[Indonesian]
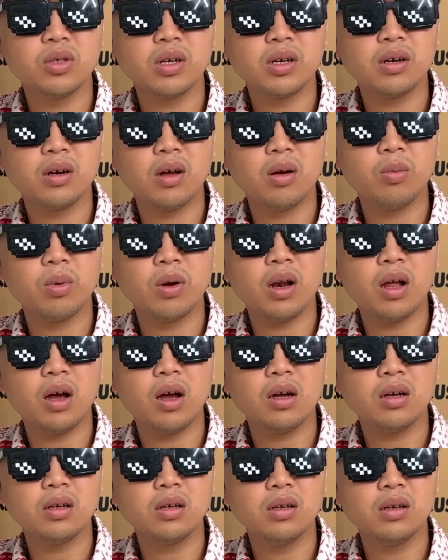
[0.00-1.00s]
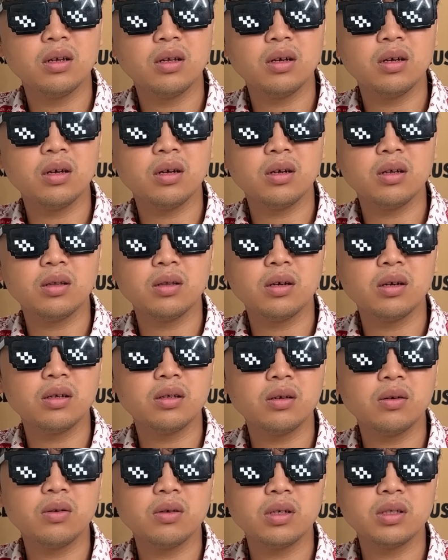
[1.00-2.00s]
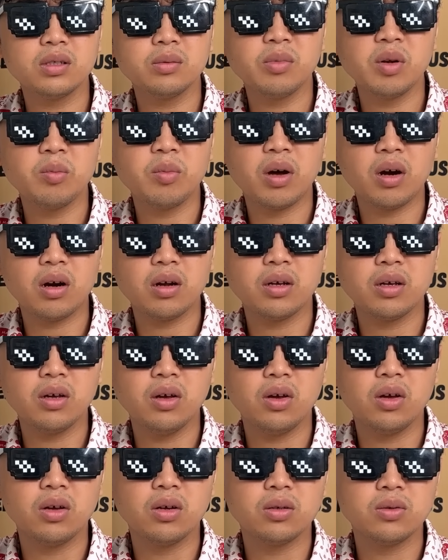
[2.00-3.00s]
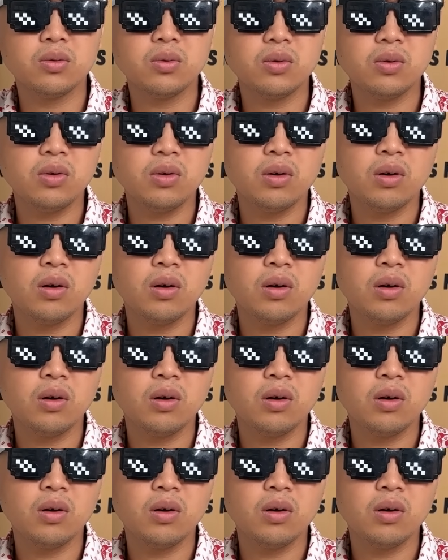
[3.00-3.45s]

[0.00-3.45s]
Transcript: kenapa lagi nih? Datang-datang kok dia sambil marah gitu?